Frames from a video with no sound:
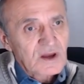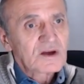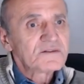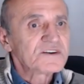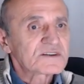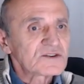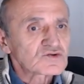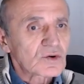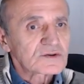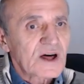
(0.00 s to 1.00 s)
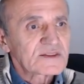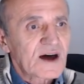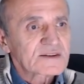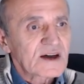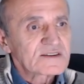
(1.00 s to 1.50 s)
Fikri
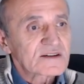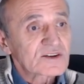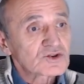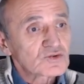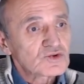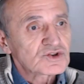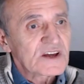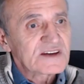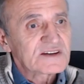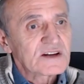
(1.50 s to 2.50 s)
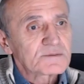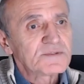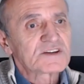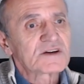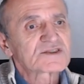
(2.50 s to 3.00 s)
sorulanlardan yaklaşık üçte ikilik bir
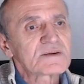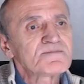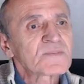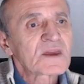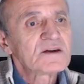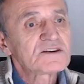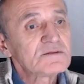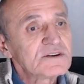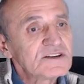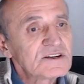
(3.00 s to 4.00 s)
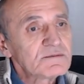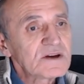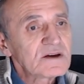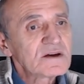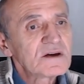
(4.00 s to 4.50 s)
kesim 2020
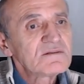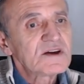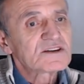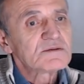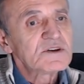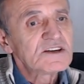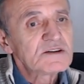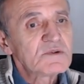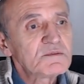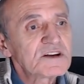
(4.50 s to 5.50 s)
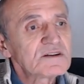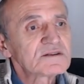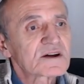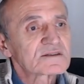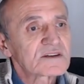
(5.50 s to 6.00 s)
ve 2021
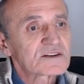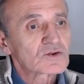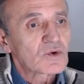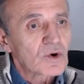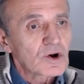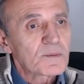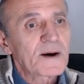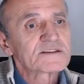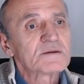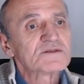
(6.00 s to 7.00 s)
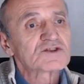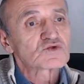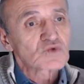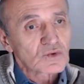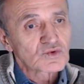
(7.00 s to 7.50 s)
yıllarındaki korona pandemisi
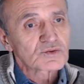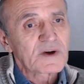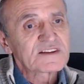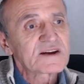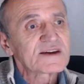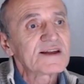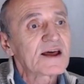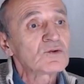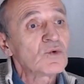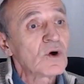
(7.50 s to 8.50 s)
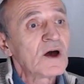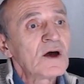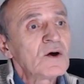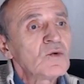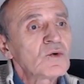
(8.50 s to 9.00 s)
sonucu meydana gelen
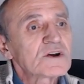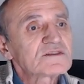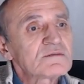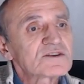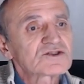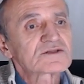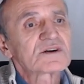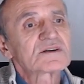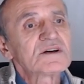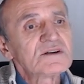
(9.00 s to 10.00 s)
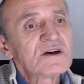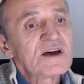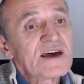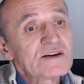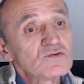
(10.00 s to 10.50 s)
öğretim açıklarının
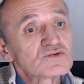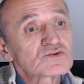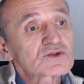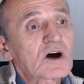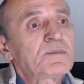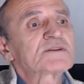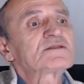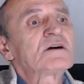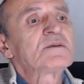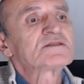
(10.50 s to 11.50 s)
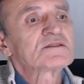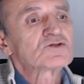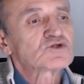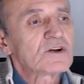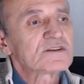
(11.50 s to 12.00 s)
henüz kapatılamadığını
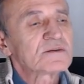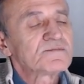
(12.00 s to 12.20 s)
söyledi.